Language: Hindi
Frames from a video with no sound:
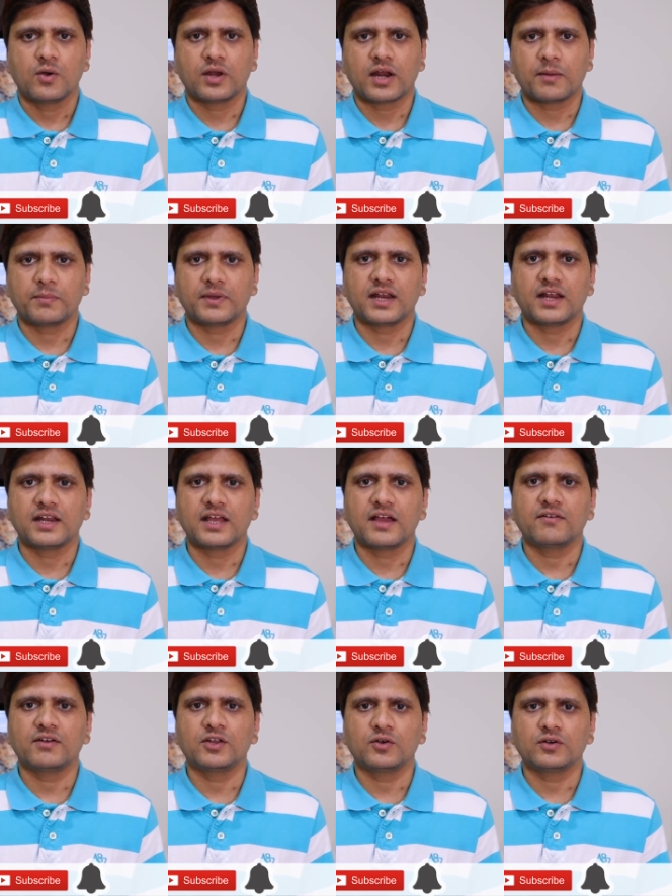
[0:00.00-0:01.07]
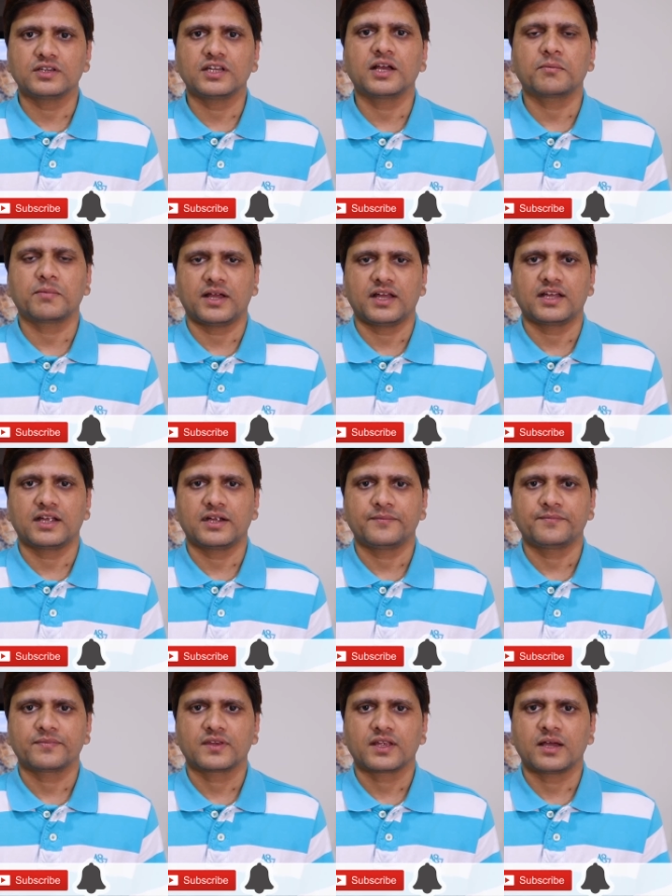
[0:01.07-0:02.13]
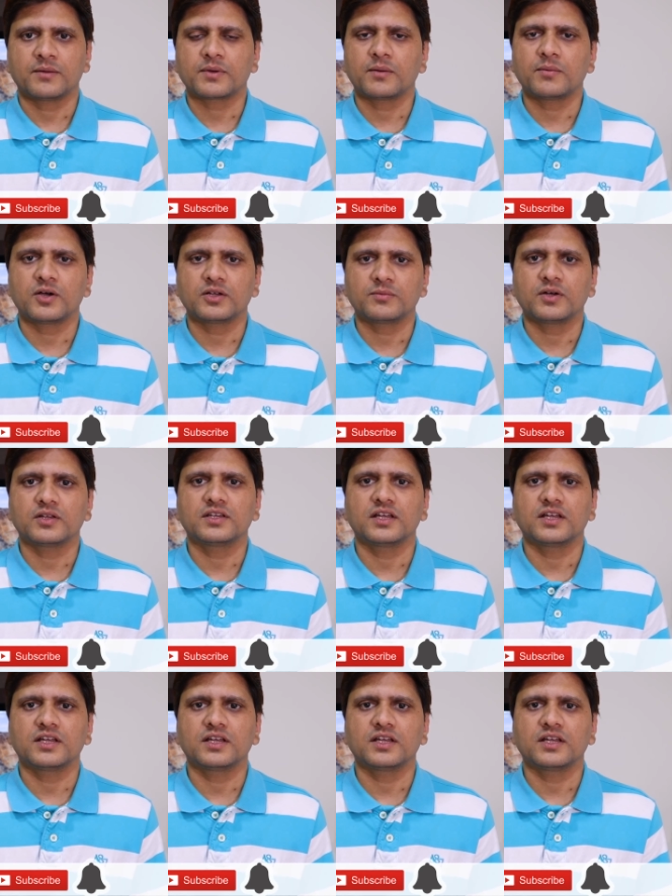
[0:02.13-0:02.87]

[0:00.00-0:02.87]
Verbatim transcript: और आप मेरा नया वीडियो देख पाएंगे आपका बहुत बहुत